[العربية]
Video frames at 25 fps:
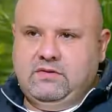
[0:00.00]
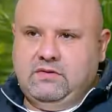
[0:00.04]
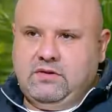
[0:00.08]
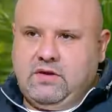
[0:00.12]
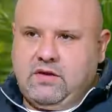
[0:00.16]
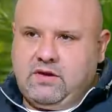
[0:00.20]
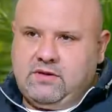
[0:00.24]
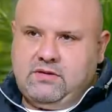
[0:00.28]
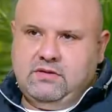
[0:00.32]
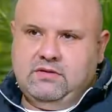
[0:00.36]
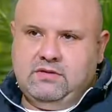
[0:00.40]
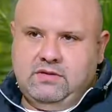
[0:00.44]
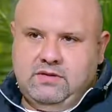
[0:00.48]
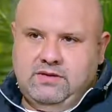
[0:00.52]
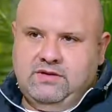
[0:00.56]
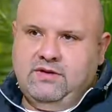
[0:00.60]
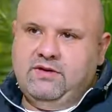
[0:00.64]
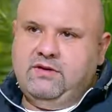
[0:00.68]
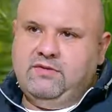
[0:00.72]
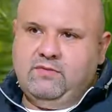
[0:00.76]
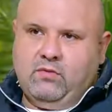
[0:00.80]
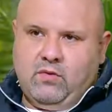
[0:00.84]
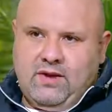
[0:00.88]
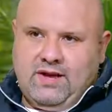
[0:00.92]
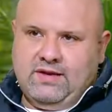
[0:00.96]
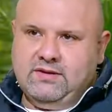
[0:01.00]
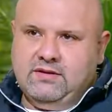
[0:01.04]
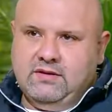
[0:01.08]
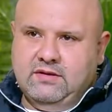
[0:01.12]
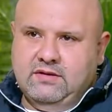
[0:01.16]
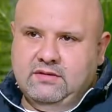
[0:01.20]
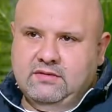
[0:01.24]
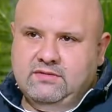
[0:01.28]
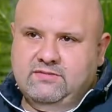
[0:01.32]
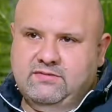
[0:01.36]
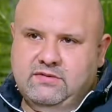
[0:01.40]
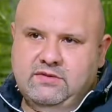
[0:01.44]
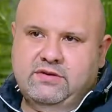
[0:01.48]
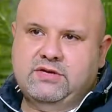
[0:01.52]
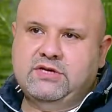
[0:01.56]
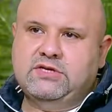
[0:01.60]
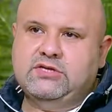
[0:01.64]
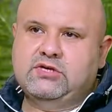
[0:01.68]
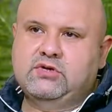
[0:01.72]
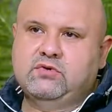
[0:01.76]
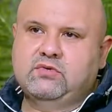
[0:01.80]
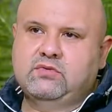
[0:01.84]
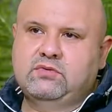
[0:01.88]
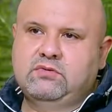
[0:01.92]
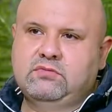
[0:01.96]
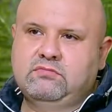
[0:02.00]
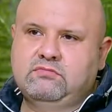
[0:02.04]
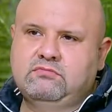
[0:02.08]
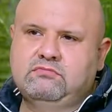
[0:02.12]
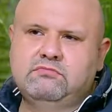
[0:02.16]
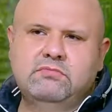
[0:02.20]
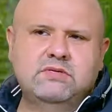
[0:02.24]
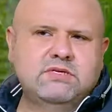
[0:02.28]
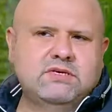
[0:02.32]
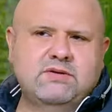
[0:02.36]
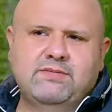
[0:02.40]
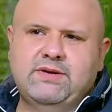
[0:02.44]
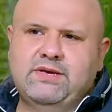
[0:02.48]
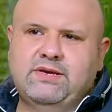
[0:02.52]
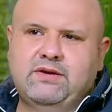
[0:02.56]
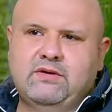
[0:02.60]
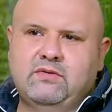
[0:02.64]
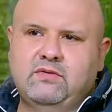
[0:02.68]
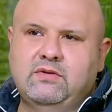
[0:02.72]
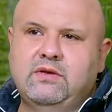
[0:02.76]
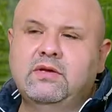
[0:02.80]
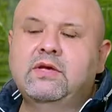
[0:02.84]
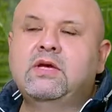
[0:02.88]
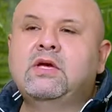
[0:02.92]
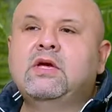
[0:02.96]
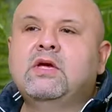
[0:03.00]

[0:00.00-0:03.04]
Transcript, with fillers: آه، واحده الدكسيون من زمان قوي